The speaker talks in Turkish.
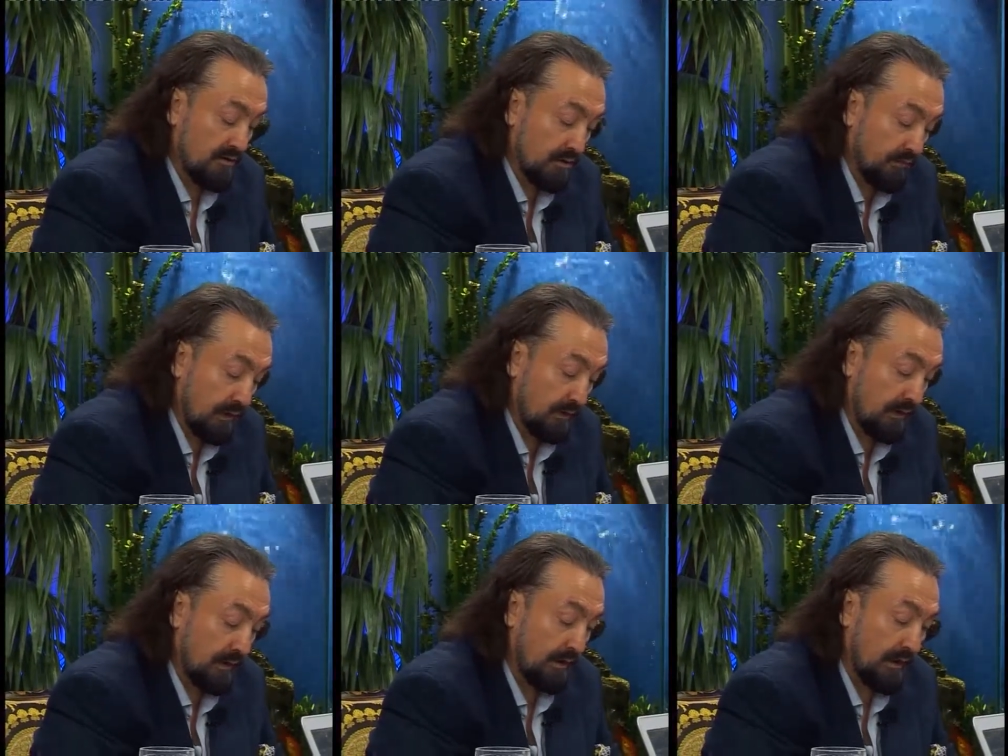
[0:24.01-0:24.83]

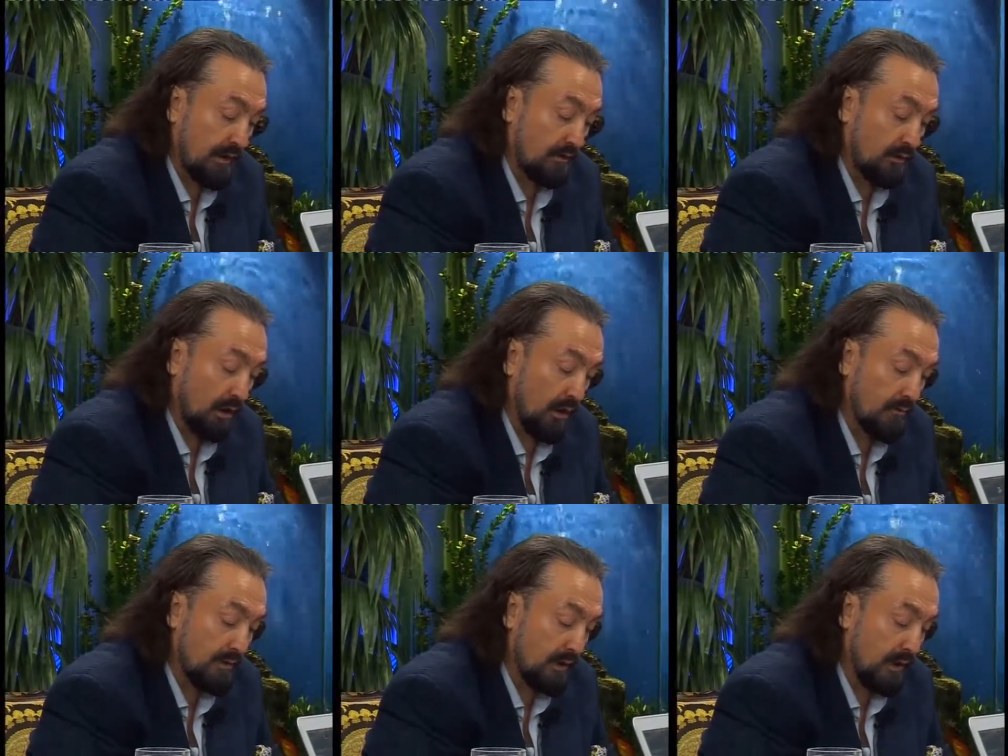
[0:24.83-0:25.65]
sıfatlarına
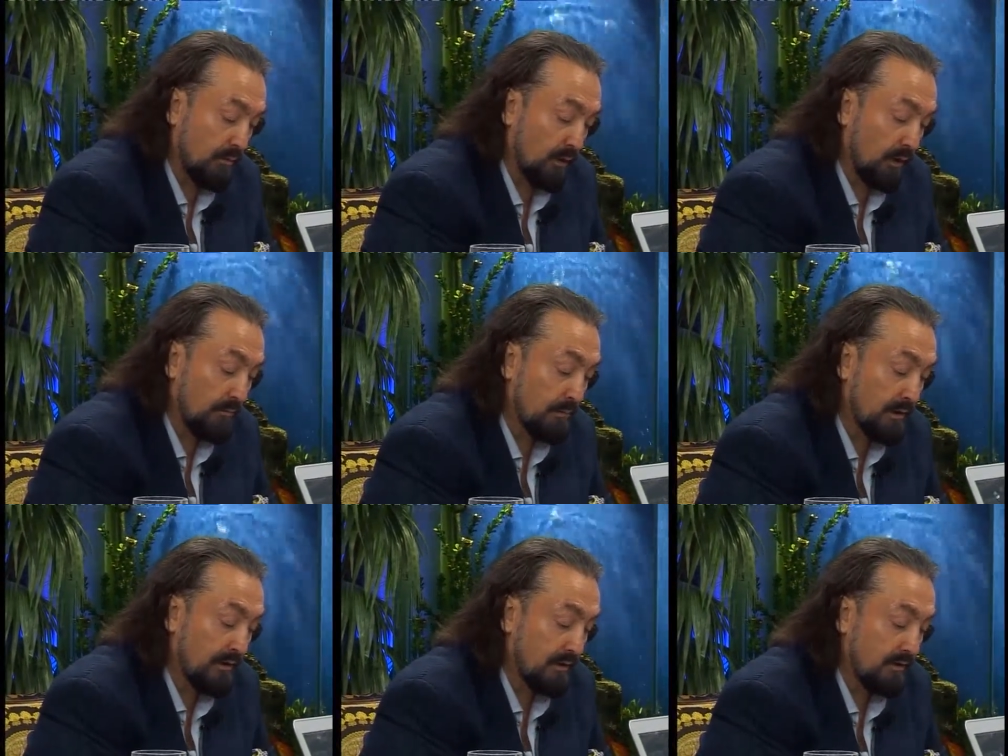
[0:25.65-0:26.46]
tam sahip
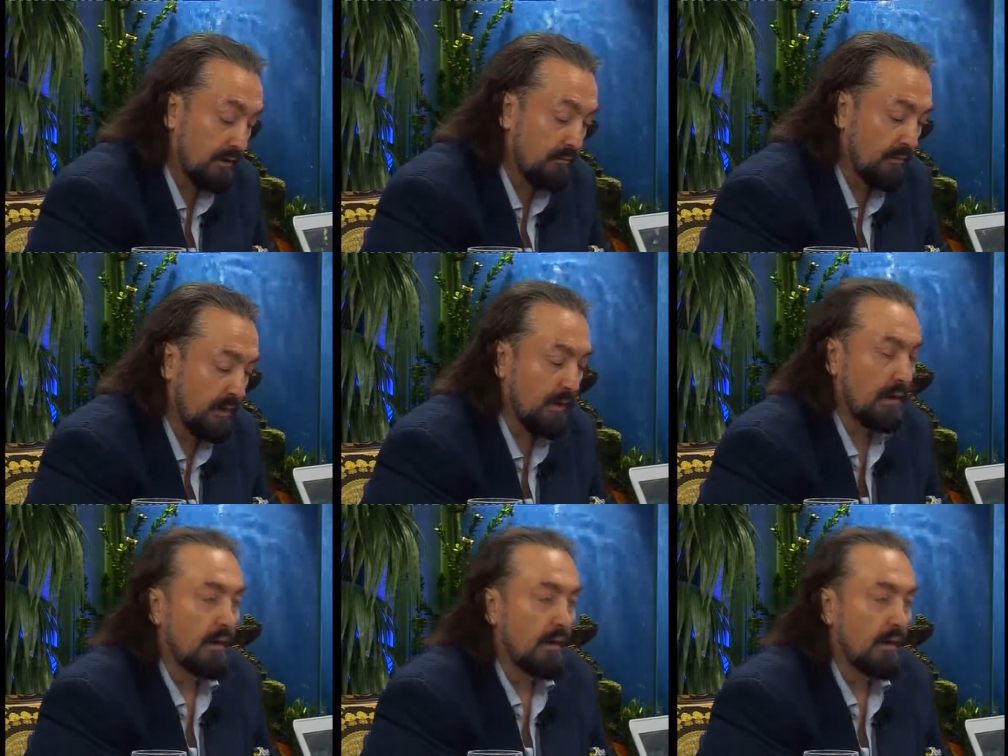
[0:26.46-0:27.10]
olan bir kısım